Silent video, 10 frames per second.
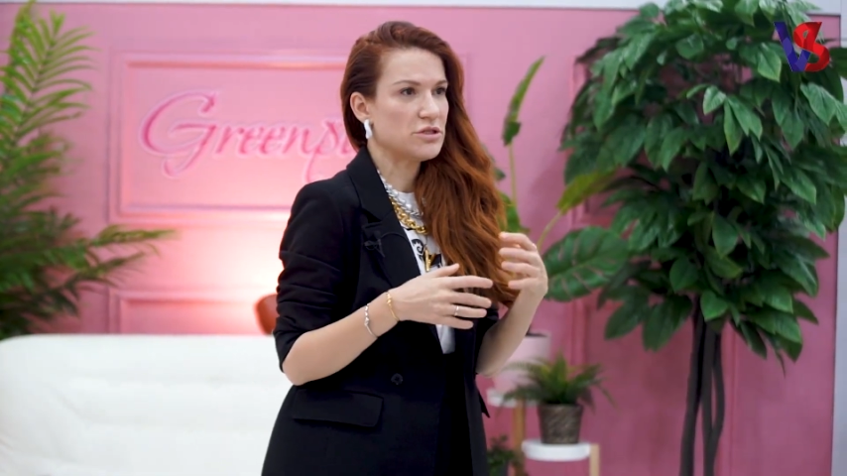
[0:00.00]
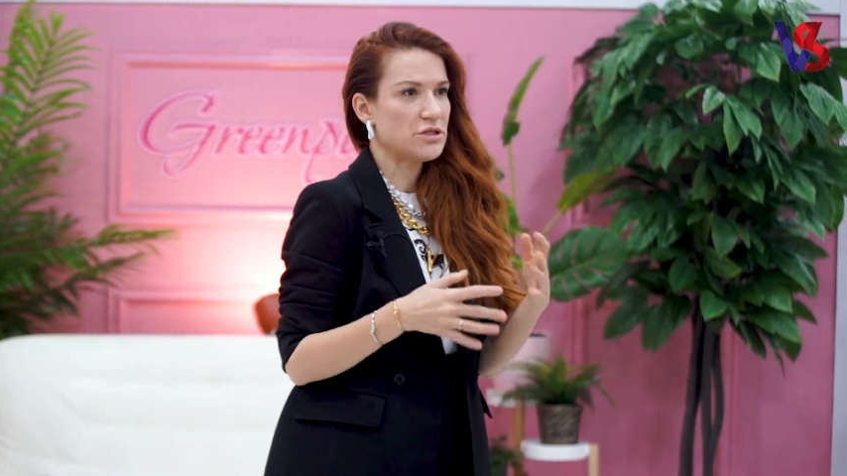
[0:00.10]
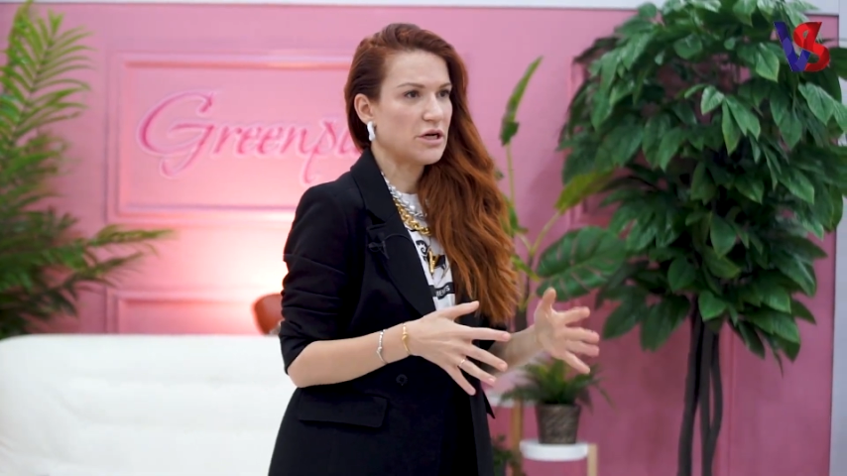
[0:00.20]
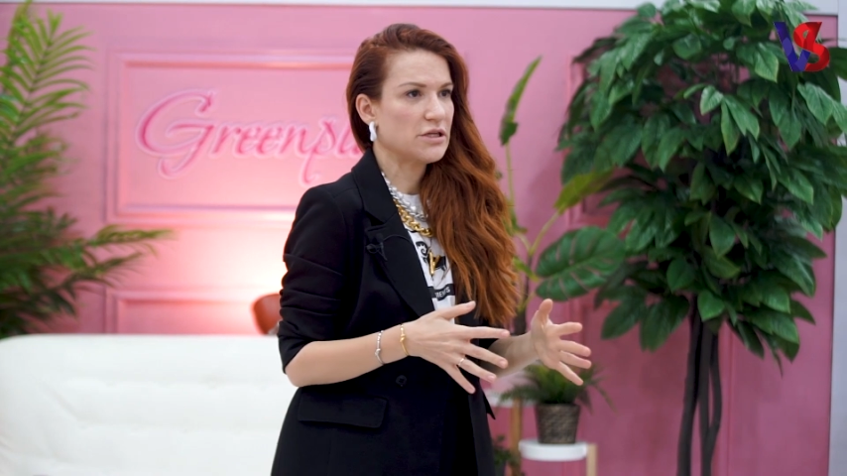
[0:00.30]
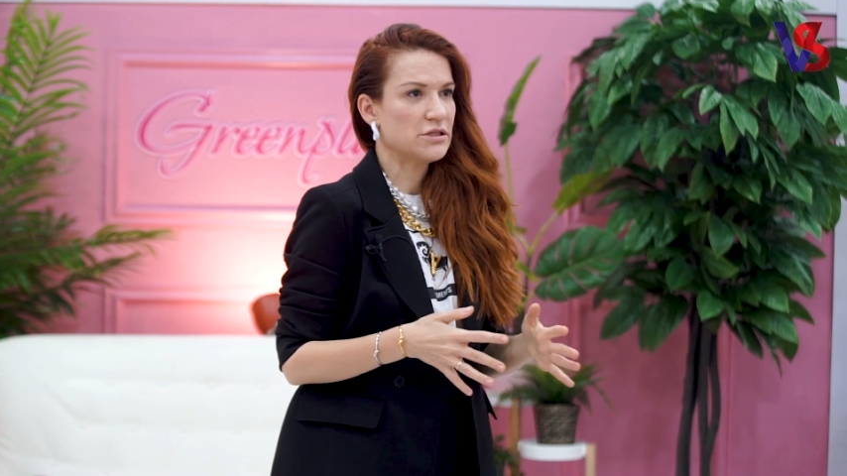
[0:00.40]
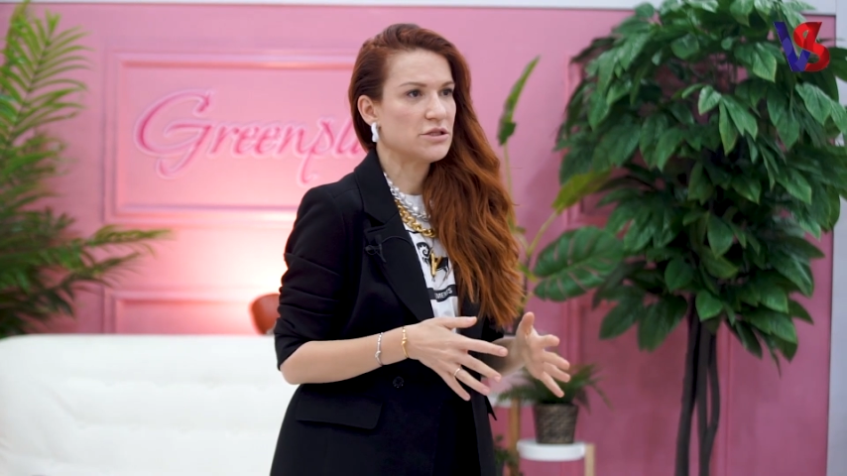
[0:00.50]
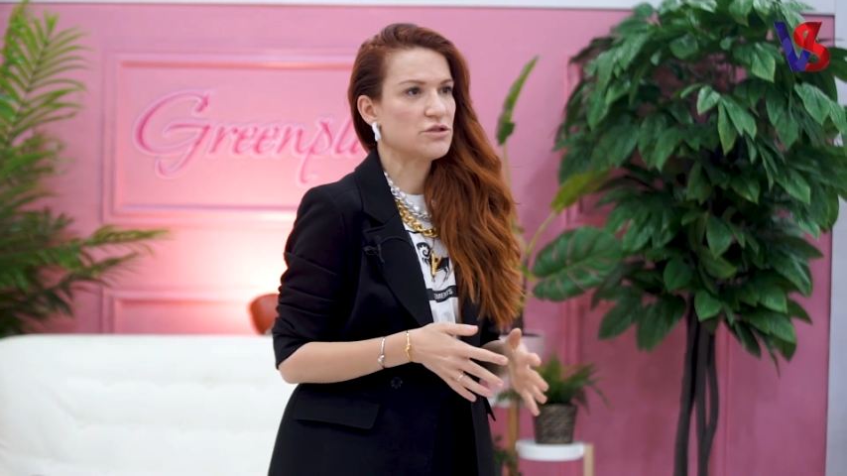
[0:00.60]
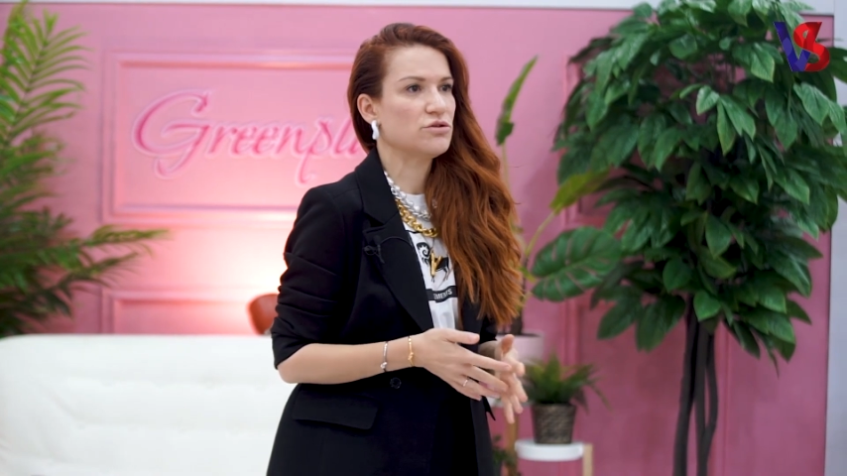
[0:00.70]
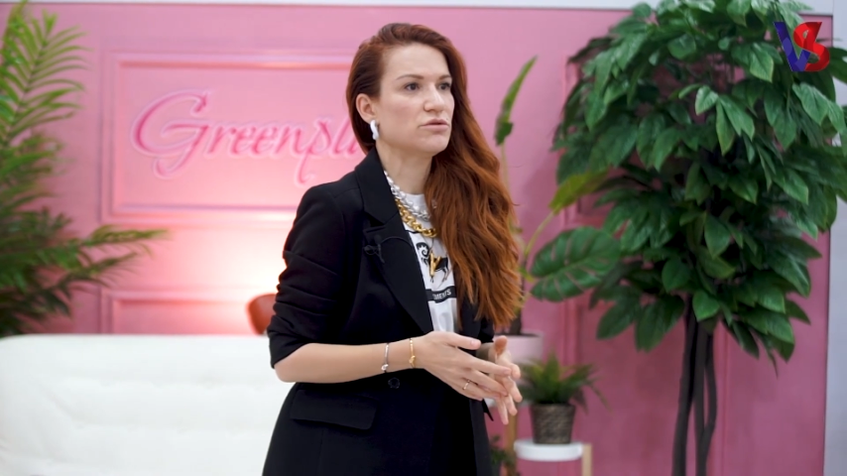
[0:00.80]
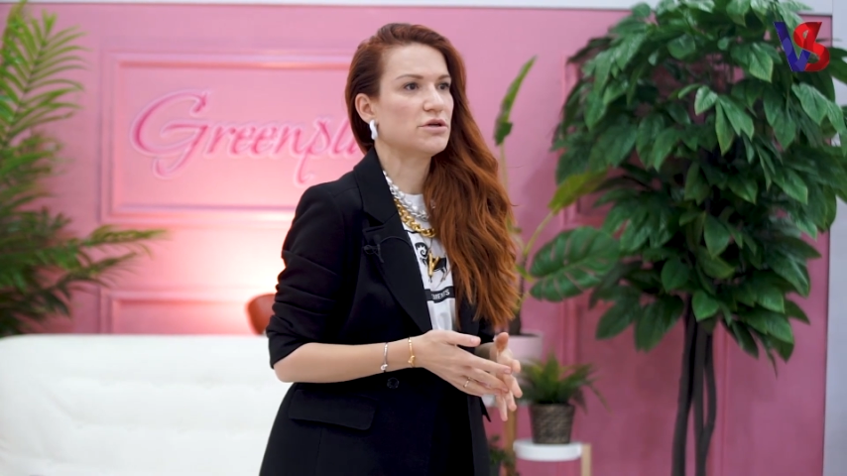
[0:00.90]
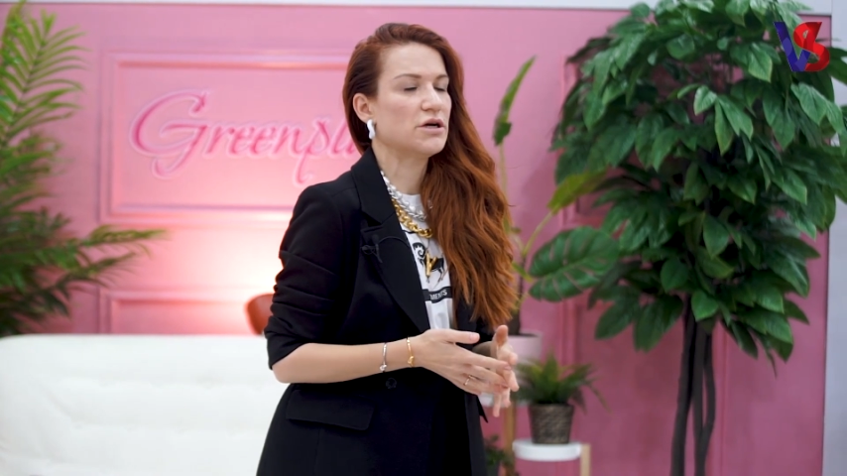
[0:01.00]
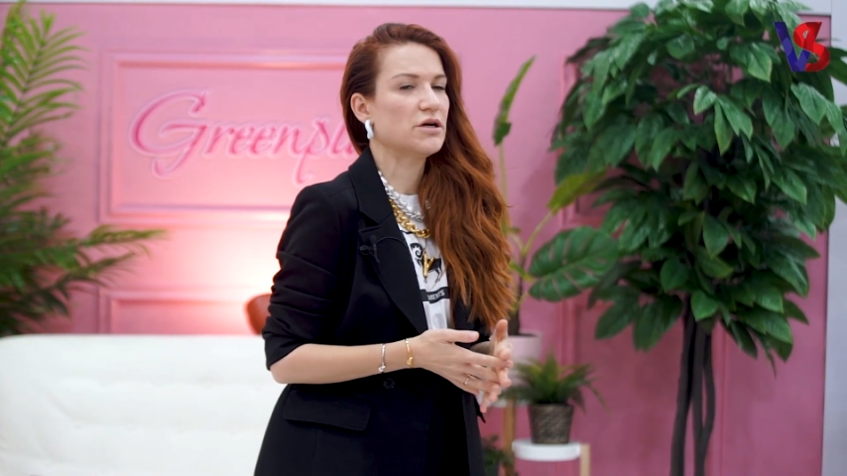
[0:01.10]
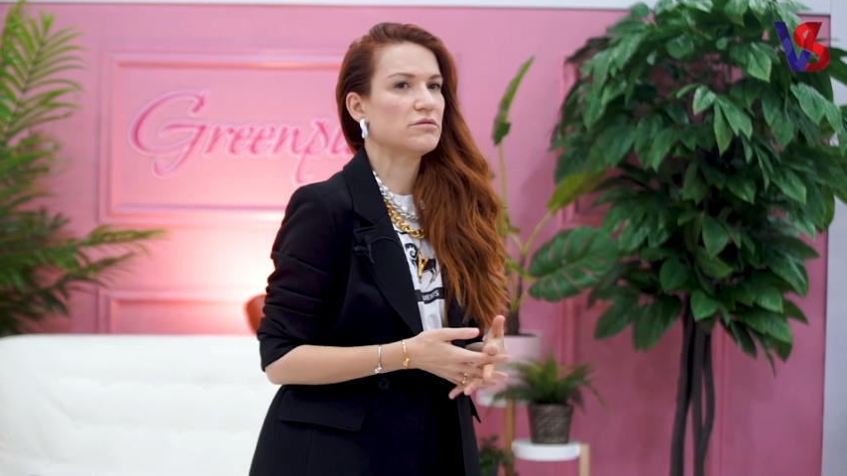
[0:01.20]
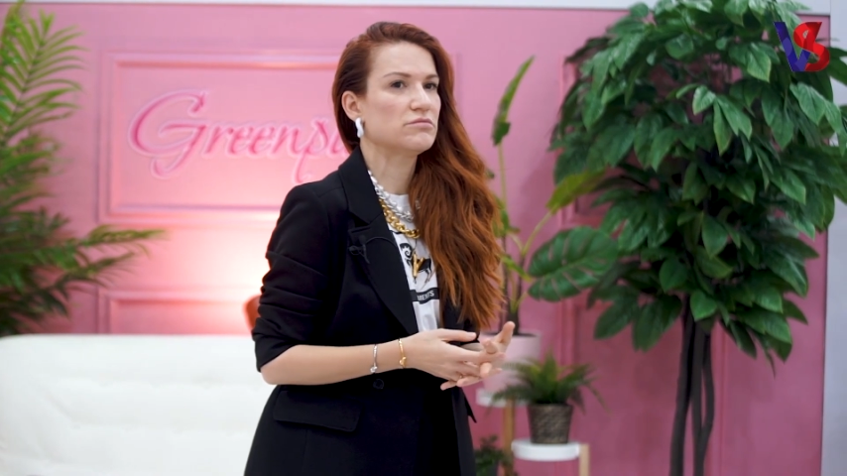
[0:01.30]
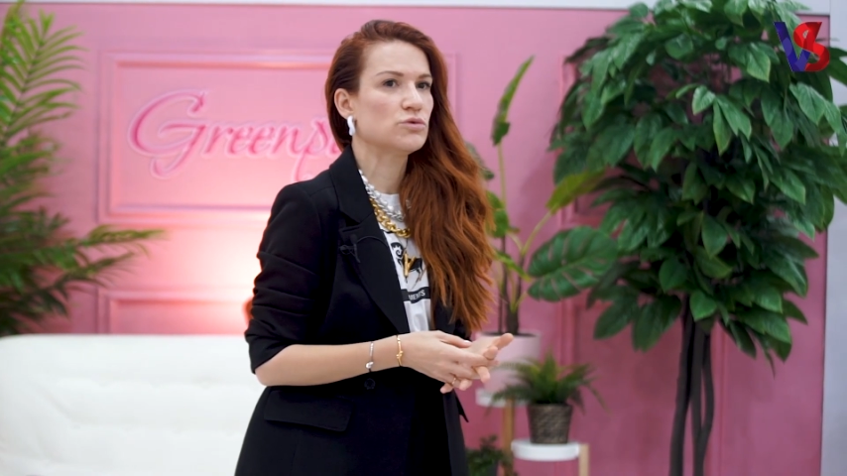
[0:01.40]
эстрадная история.